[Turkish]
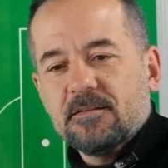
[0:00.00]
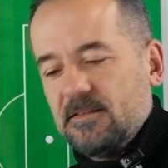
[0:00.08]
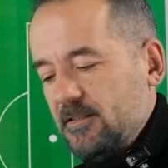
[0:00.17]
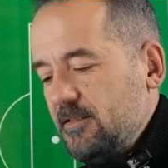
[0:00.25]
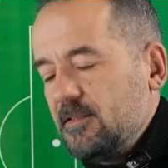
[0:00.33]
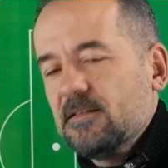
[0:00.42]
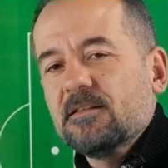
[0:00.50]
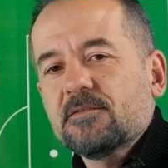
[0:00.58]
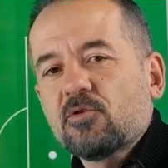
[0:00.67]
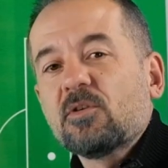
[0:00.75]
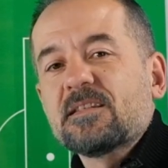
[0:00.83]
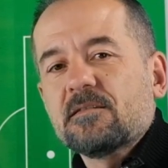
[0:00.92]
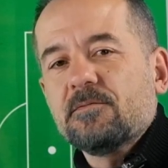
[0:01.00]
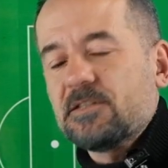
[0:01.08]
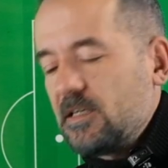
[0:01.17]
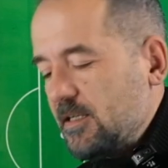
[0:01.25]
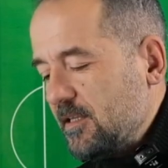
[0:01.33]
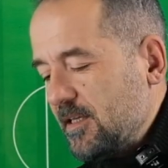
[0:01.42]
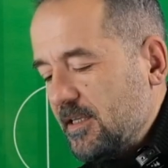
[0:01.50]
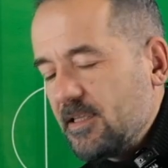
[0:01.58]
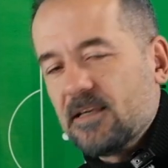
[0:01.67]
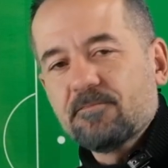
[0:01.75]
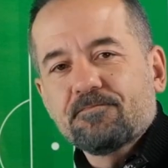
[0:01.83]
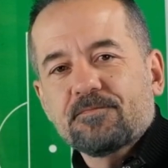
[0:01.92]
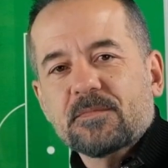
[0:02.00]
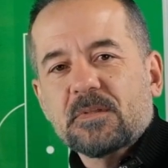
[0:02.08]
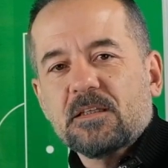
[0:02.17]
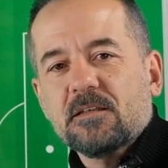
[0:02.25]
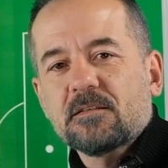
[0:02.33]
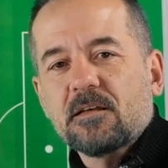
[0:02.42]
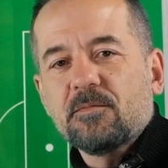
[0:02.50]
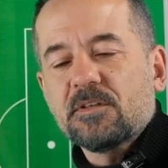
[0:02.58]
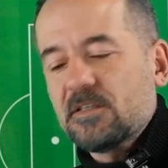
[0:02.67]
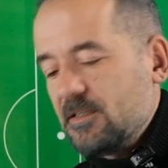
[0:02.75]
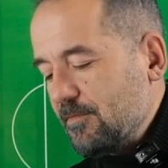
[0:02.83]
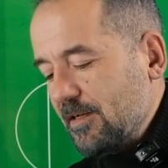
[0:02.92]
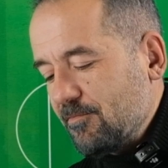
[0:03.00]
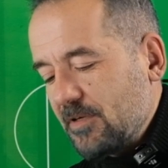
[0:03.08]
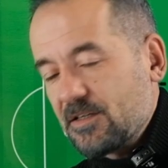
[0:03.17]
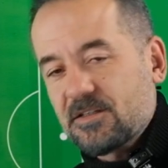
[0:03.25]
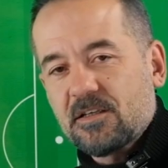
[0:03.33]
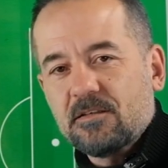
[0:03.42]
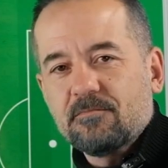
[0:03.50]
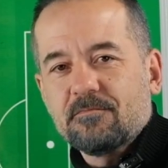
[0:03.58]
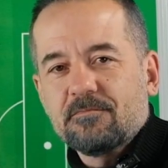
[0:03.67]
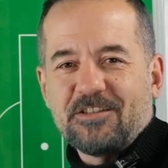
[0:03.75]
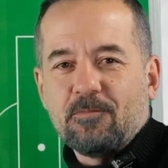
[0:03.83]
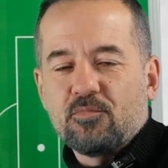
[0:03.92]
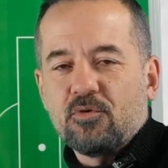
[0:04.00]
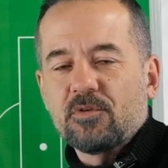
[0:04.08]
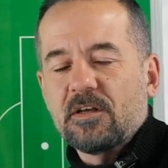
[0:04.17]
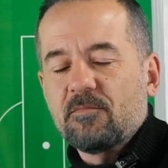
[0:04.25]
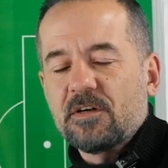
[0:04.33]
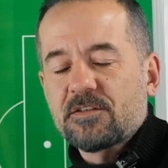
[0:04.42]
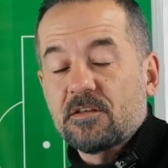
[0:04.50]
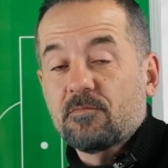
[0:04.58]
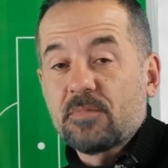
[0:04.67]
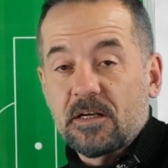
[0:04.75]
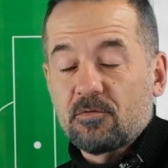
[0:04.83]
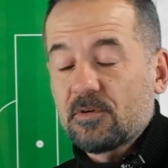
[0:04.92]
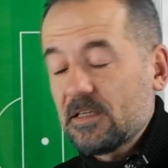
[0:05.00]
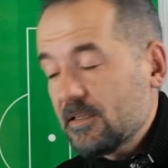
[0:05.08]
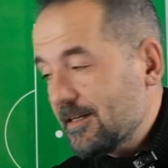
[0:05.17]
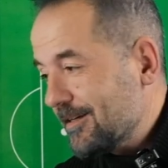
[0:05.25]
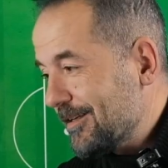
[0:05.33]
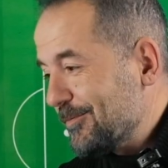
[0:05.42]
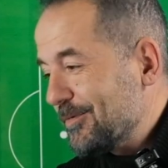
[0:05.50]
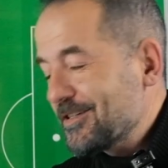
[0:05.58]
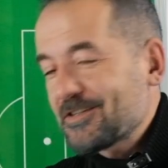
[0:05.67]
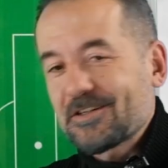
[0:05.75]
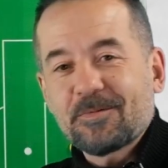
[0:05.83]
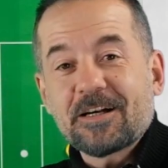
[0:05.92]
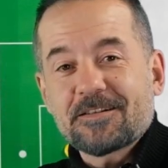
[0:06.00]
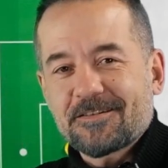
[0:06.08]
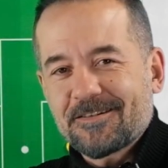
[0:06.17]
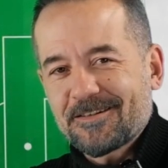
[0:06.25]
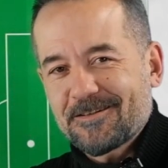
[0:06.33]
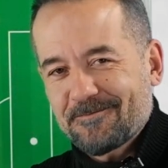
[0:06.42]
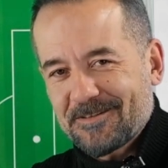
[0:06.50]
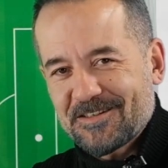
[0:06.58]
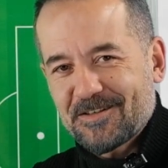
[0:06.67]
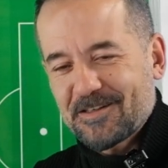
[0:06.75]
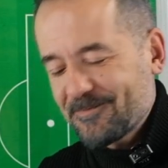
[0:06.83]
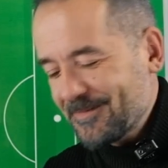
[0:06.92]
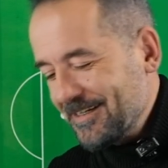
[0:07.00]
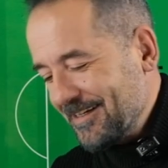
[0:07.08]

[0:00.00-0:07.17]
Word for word: E, çok hızlı bir şekilde gidelim. E, tabii ki kimden başlayalım? Şampiyondan başlayalım. Pardon liderden başlayalım. Arsenal'dan başlayalım.